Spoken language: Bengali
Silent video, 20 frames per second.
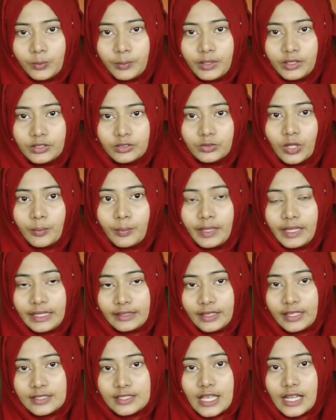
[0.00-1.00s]
করবেন তবে
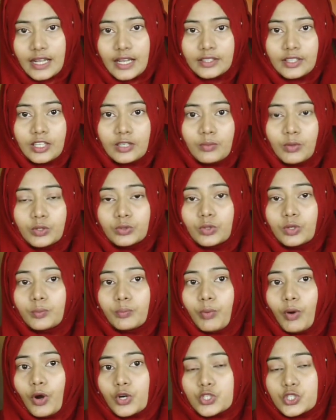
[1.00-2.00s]
এতে জাকাতের মতো
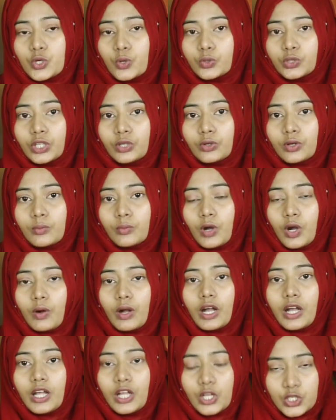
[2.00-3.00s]
বর্ষ অতিক্রম
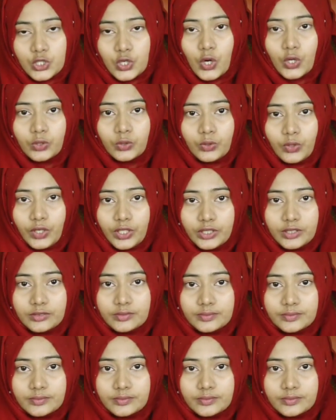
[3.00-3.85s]
হওয়া শর্ত নয়